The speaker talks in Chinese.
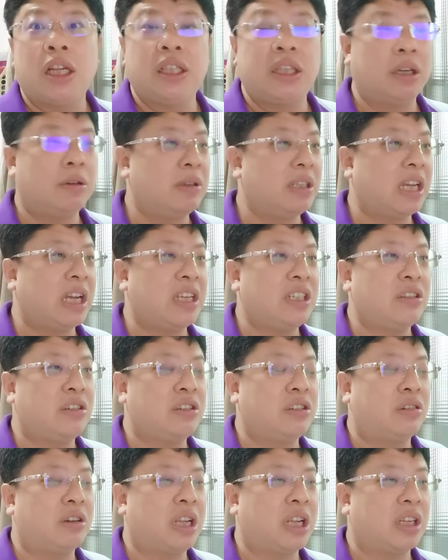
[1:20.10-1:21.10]
李登辉在一九
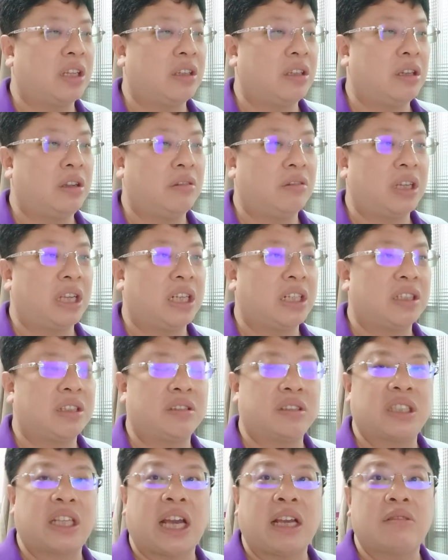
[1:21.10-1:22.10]
九六六年的时
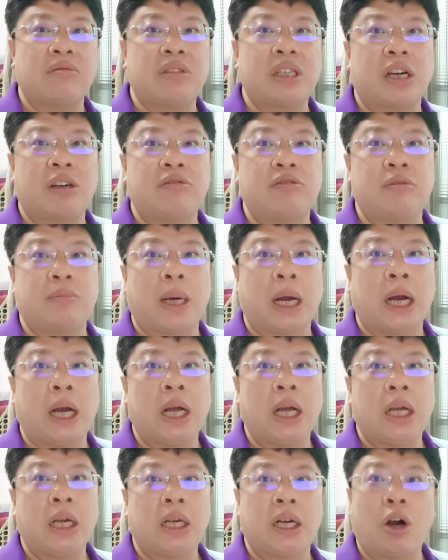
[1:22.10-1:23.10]
候是台独教父
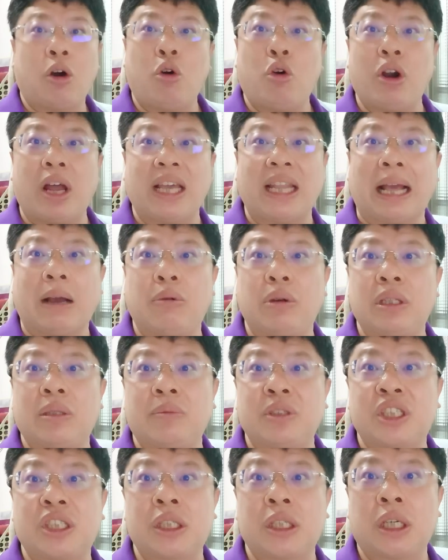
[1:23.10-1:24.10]
吗？可后来他为
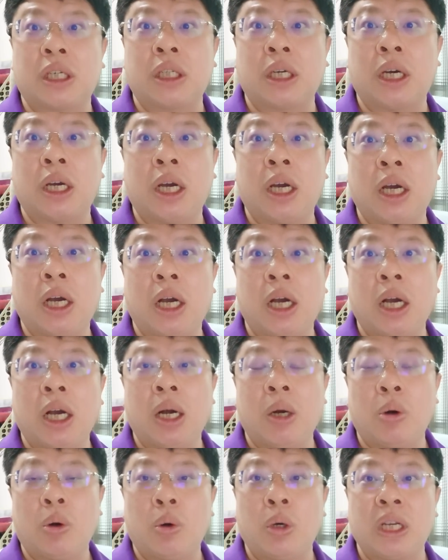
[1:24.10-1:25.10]
什么死了呢？
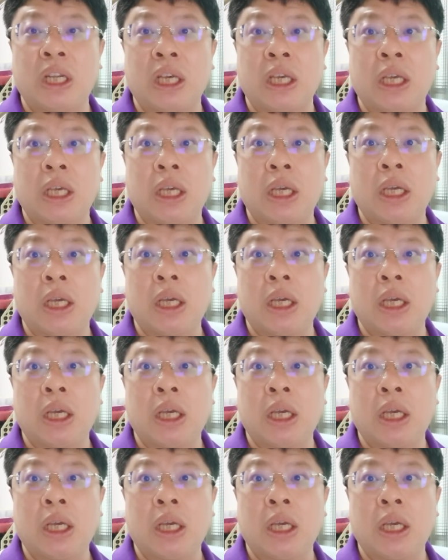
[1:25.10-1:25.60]
我问你，